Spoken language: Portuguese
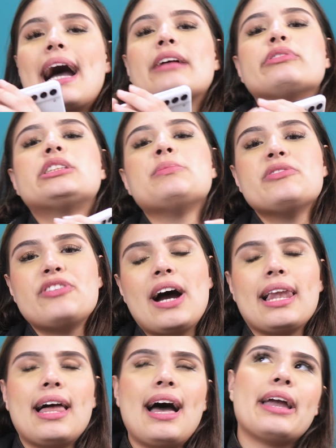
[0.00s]
Aí você me
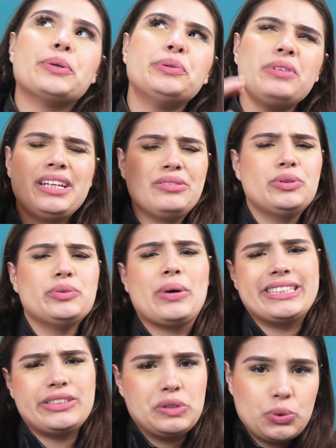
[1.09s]
fala: "Ah, eu não ligo do
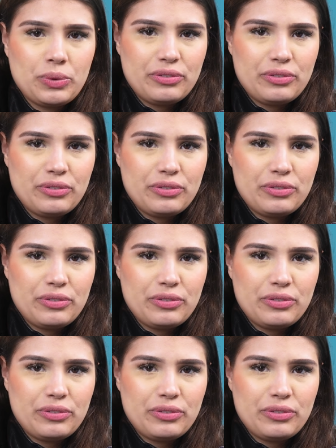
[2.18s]
S21